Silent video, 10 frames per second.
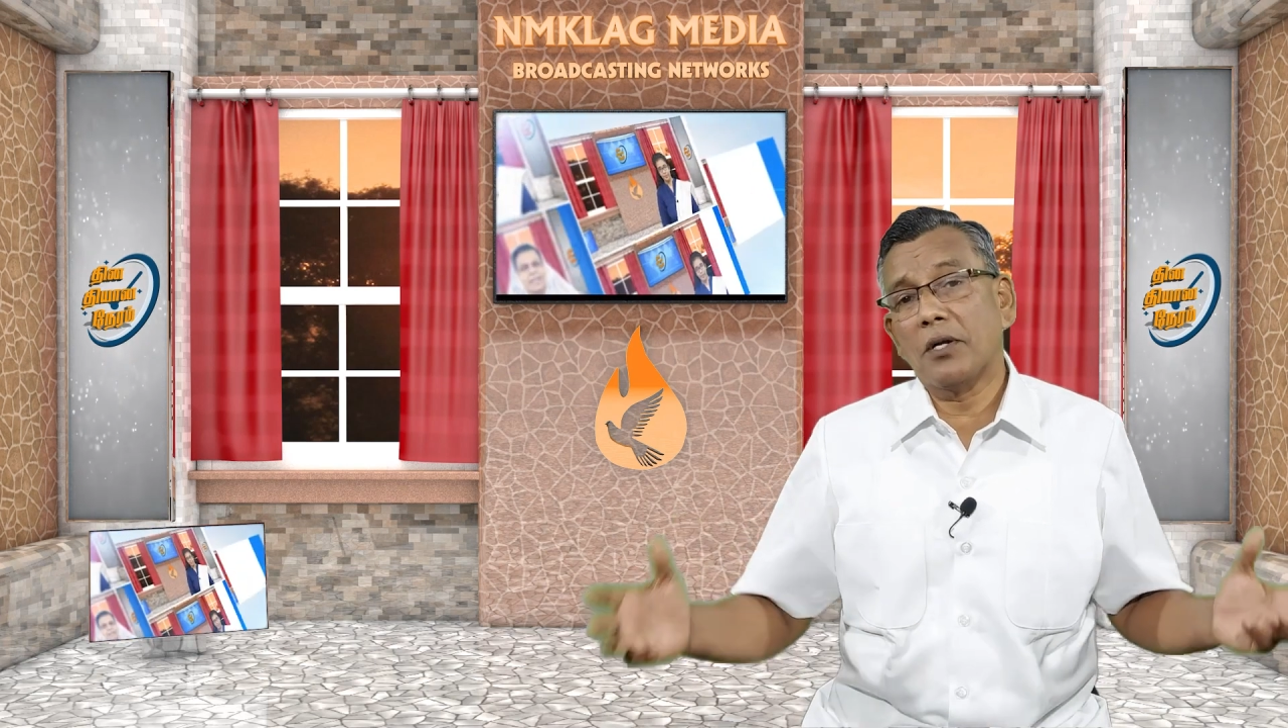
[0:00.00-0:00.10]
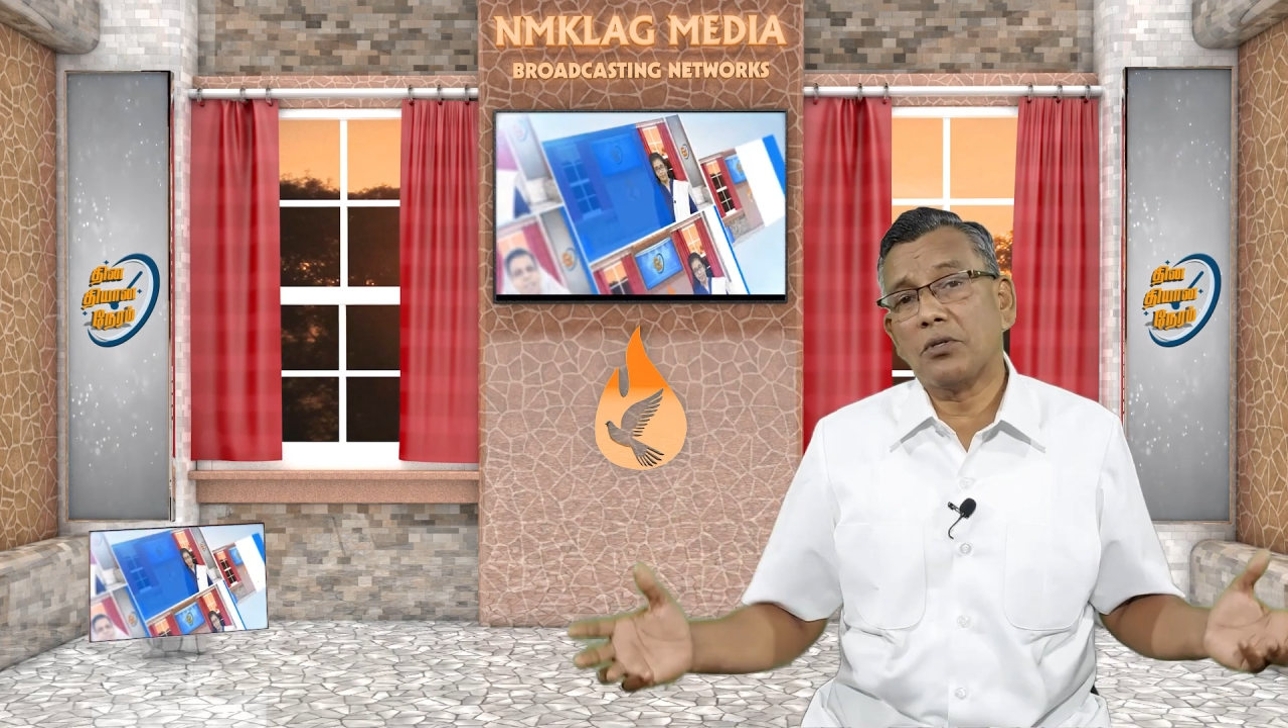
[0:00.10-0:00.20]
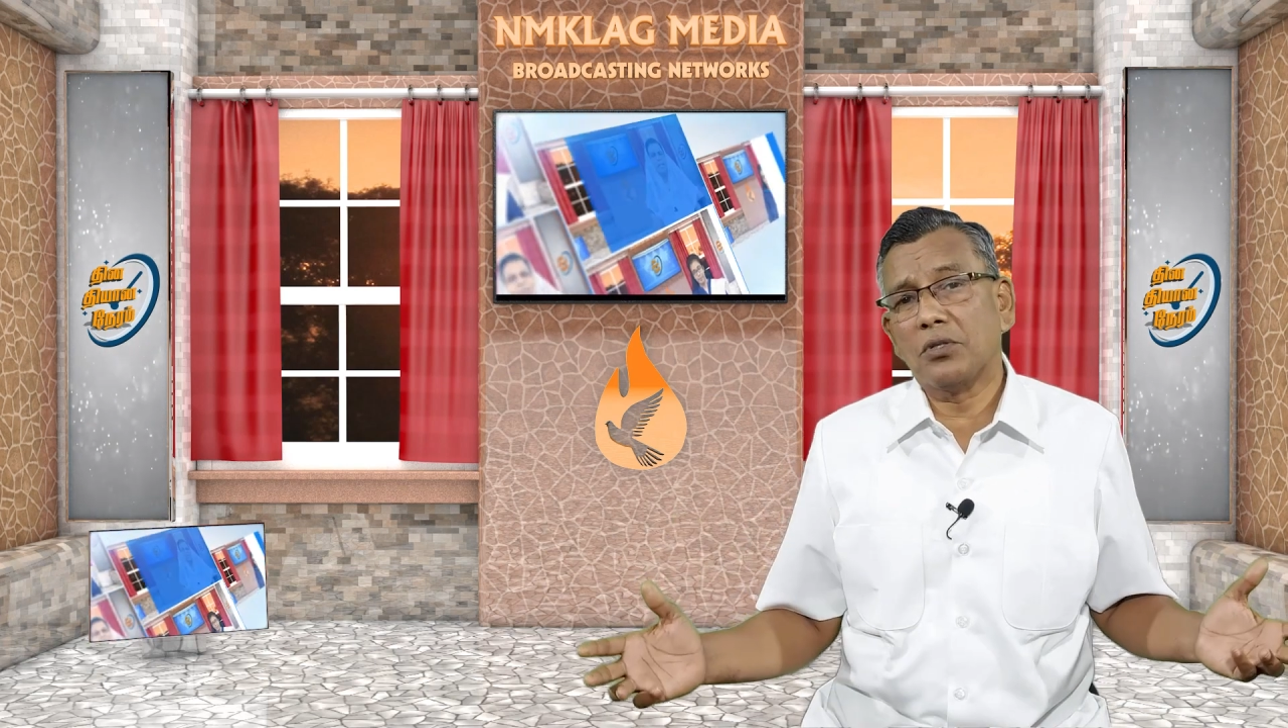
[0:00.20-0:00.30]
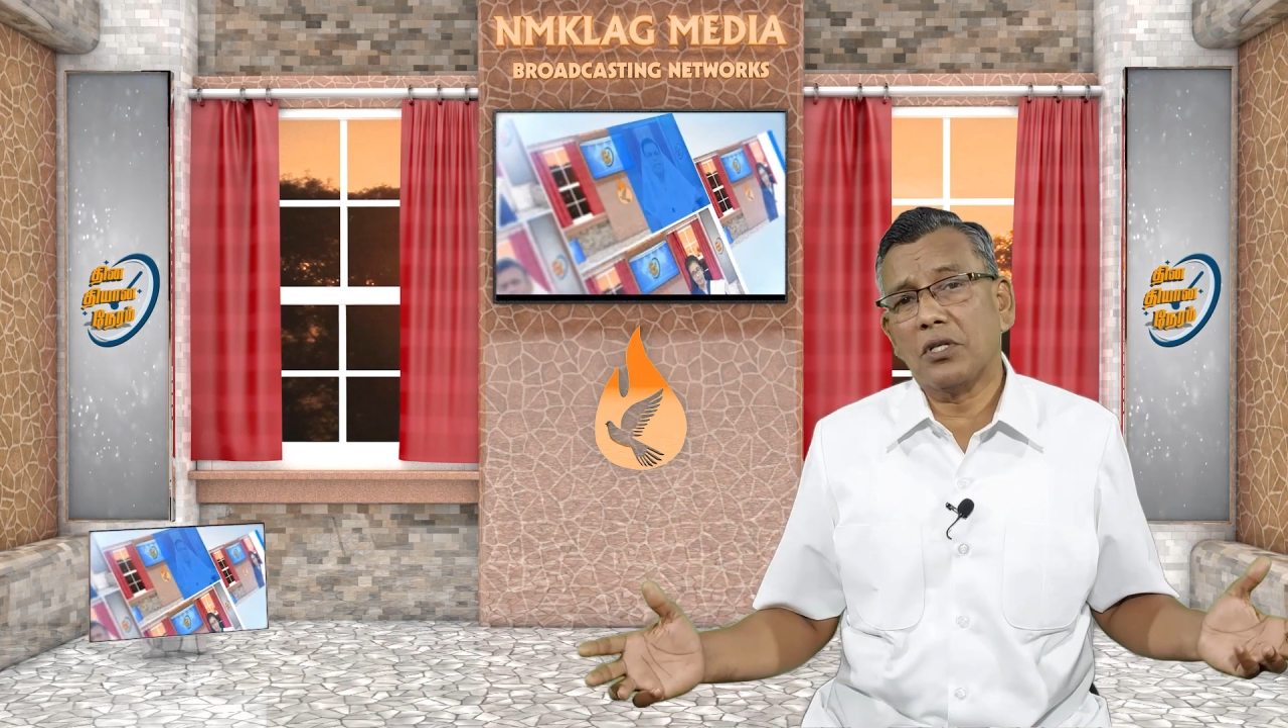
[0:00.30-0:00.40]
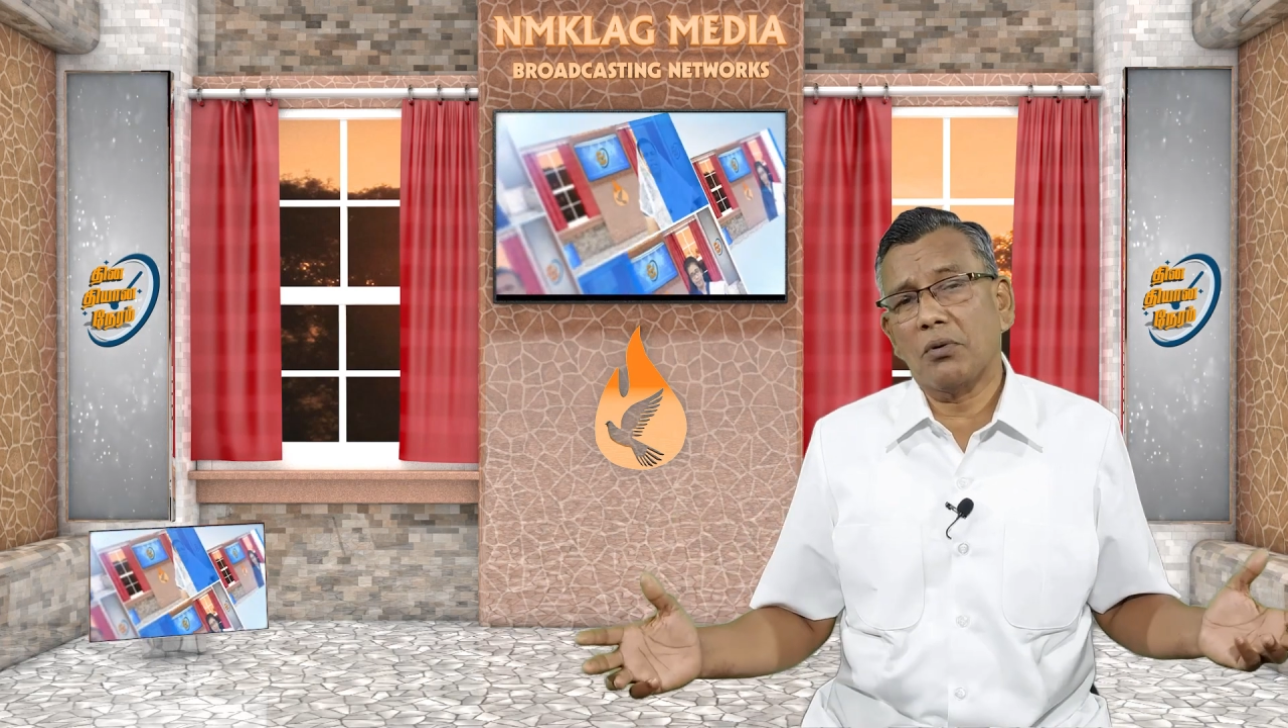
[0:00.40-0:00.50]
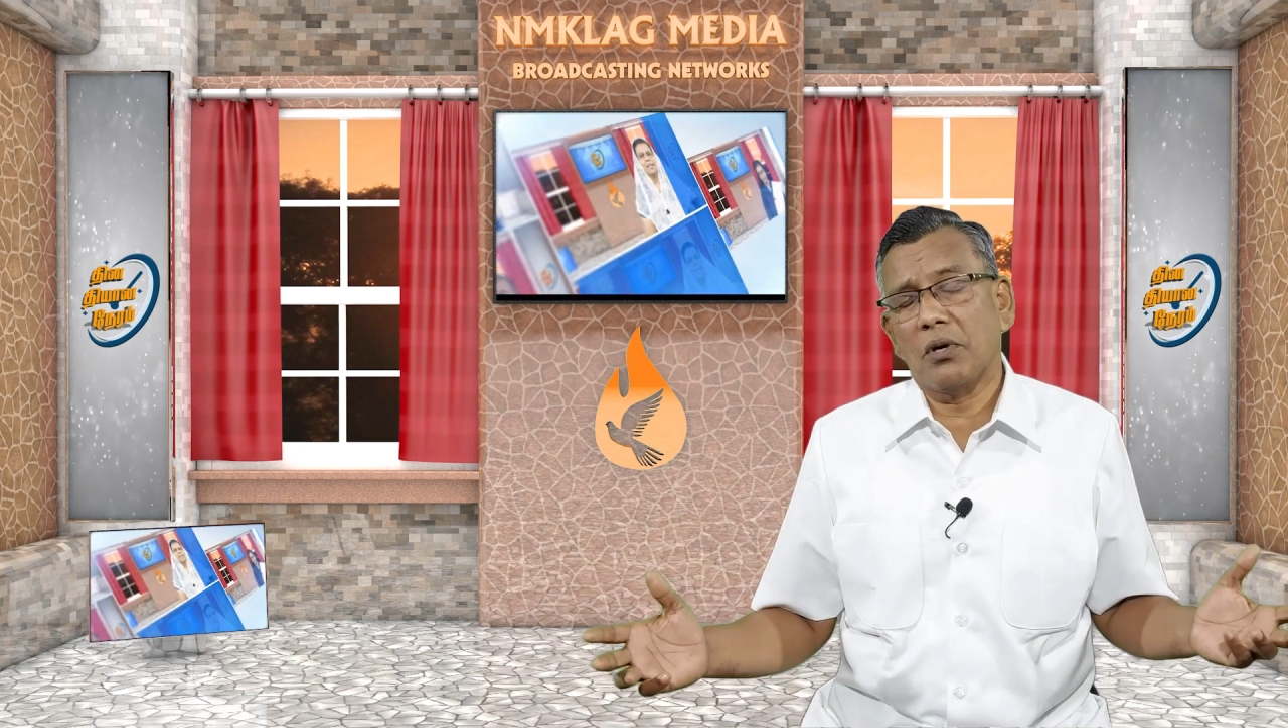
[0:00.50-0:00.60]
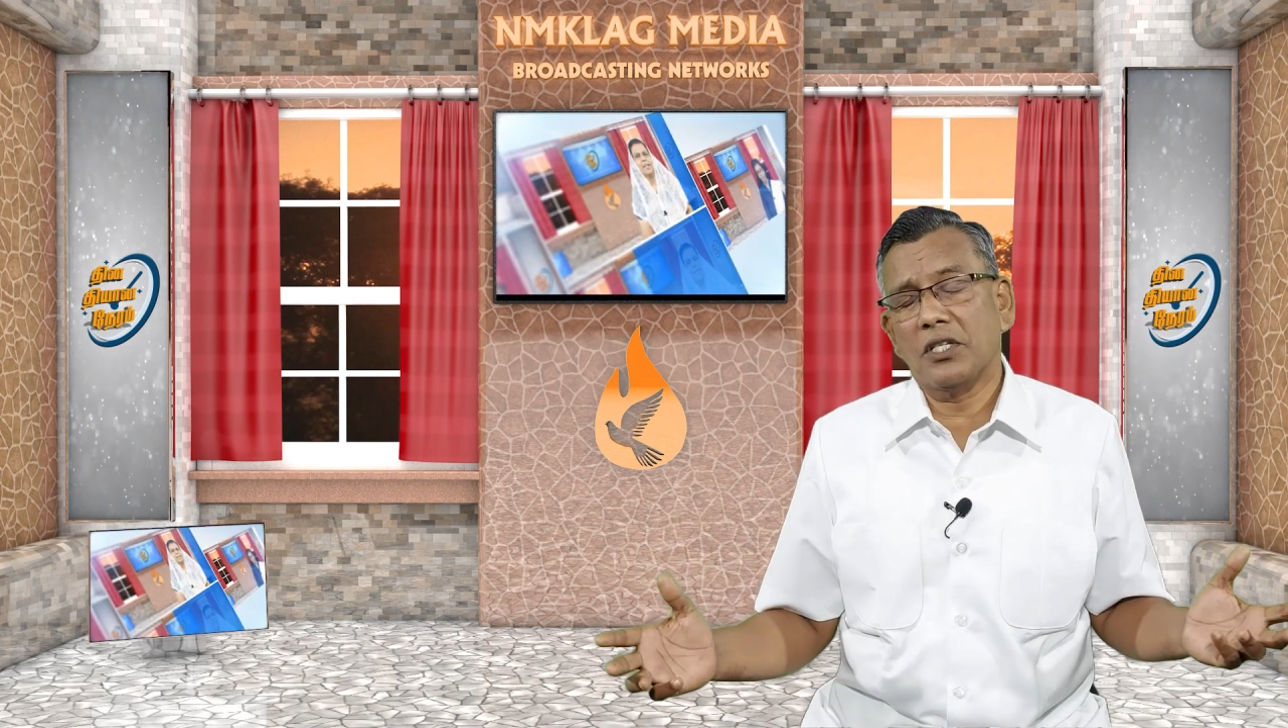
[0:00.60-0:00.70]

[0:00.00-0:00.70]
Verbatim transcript: பரிசுத்த